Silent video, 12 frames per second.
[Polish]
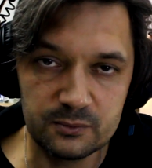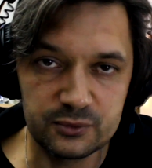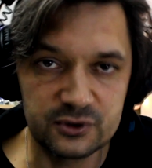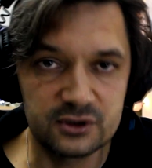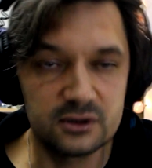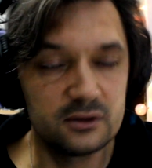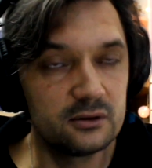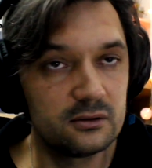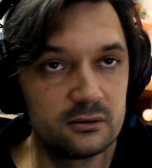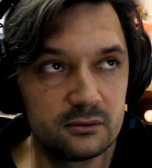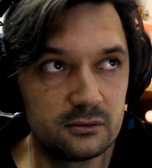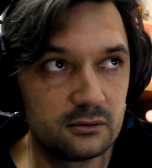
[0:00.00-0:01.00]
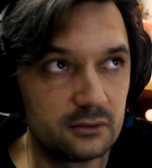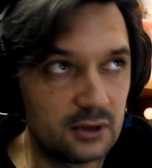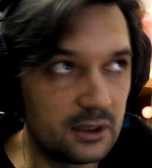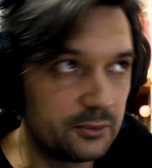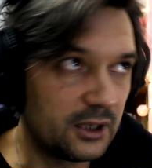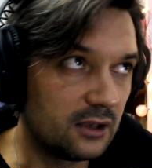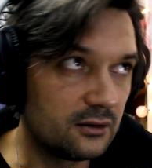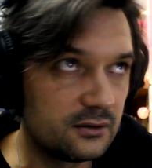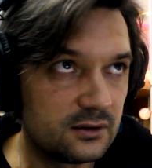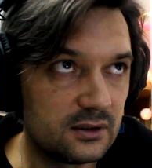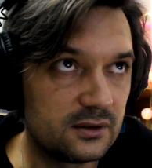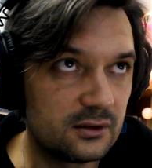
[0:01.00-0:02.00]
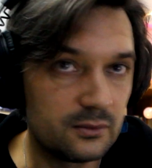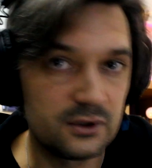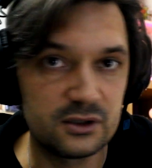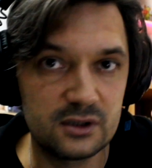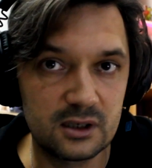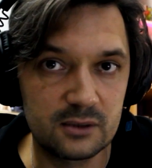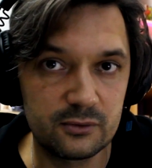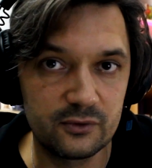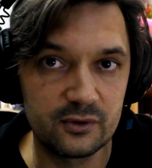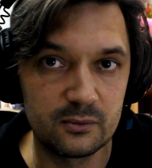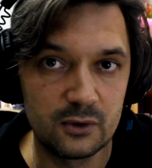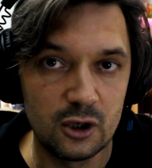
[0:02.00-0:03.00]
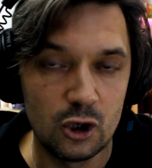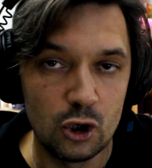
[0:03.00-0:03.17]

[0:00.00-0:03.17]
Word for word: przylepiający sobie, że tak powiem,